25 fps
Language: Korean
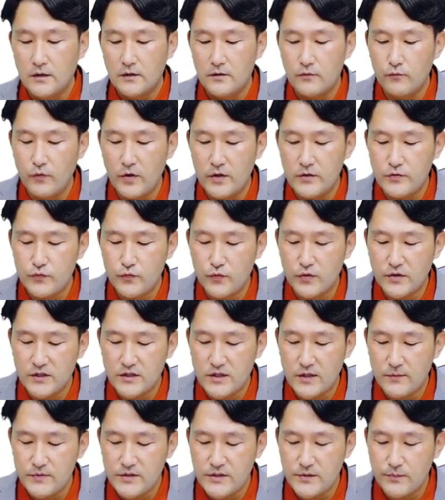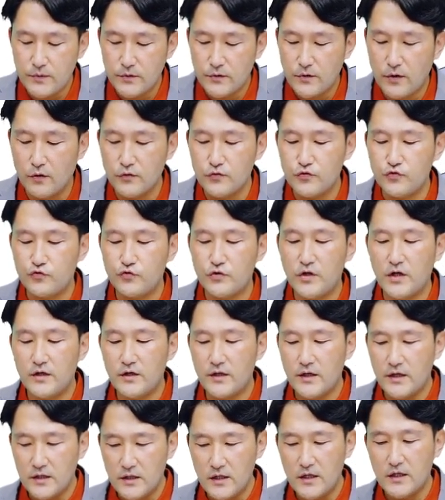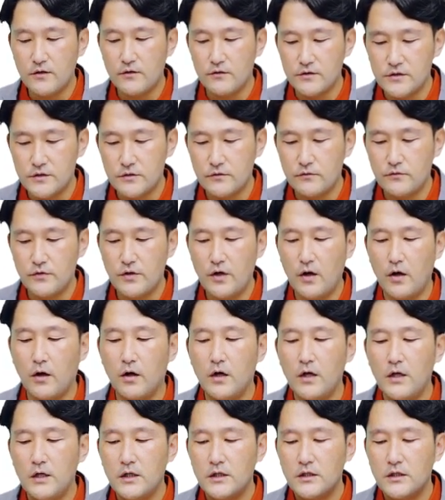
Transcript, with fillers: 그럼 왼쪽에서 30을 더 추가를 해야 될 것이고요.